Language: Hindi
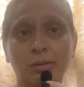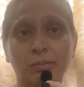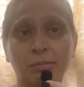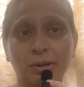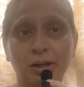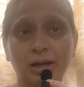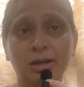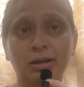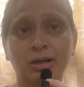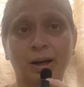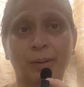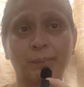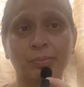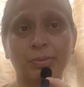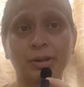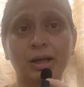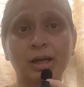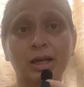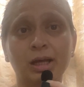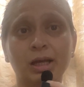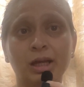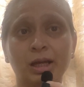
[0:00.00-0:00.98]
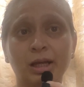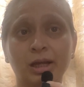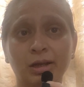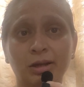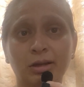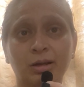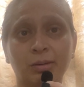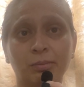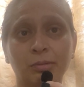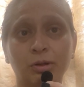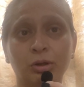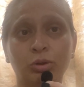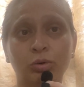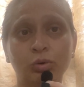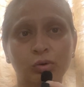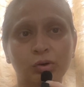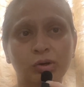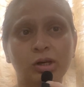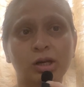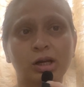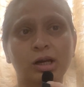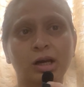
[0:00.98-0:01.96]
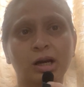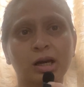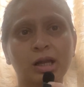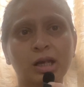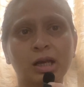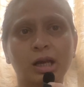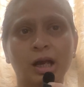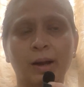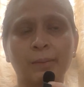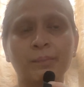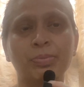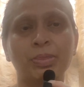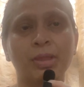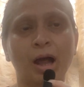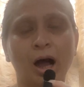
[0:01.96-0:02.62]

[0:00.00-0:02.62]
मेरे सामने इस समय दुख की घड़ी है